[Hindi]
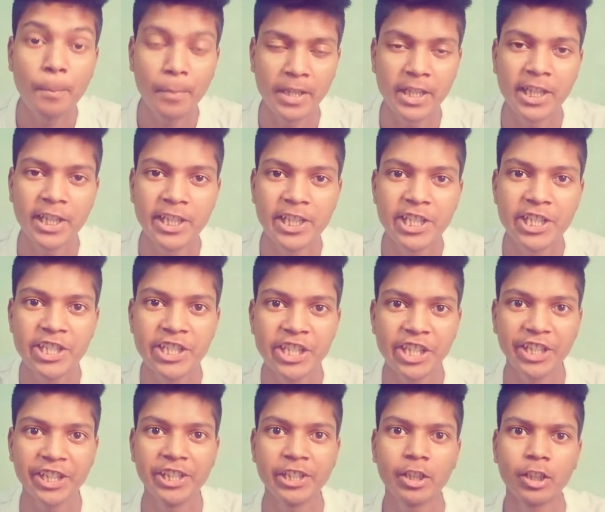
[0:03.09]
पटेल जी
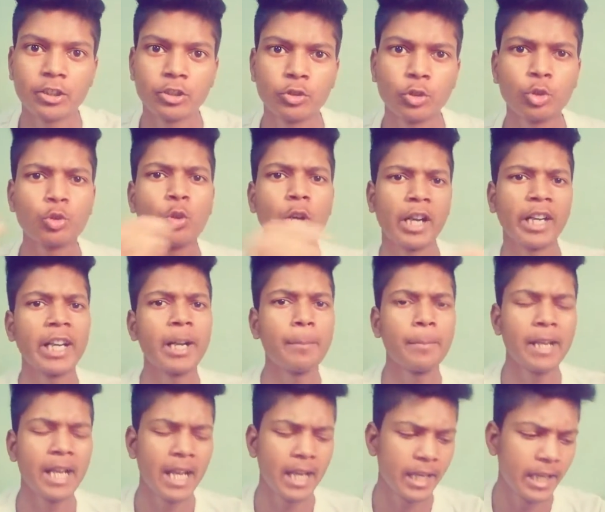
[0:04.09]
टेक्निकल तो दोस्तों अगर
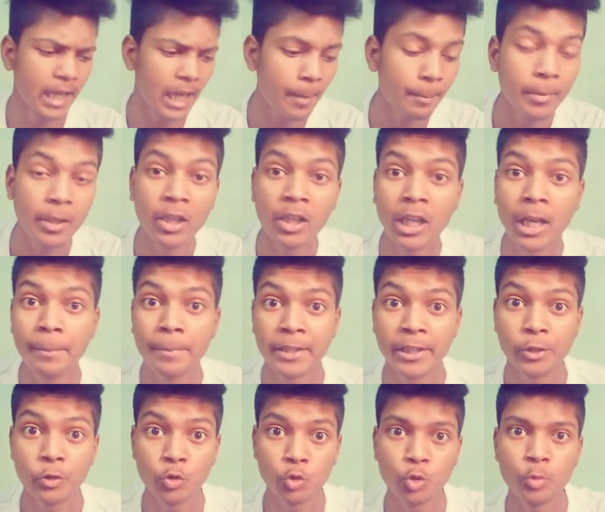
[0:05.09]
आप यहाँ पर अगर आप
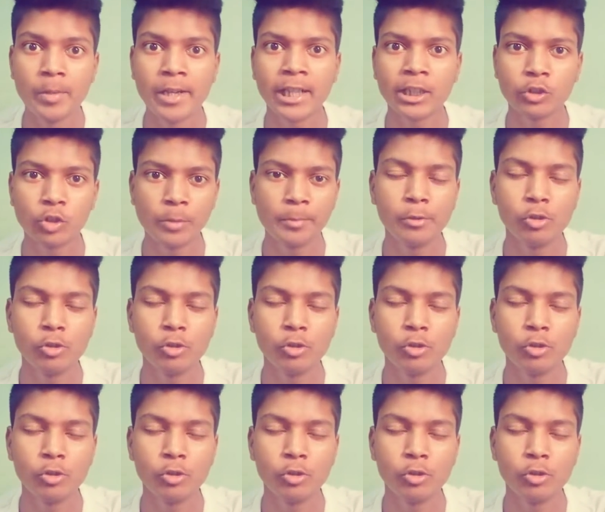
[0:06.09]
एक यूट्यूबर हैं तो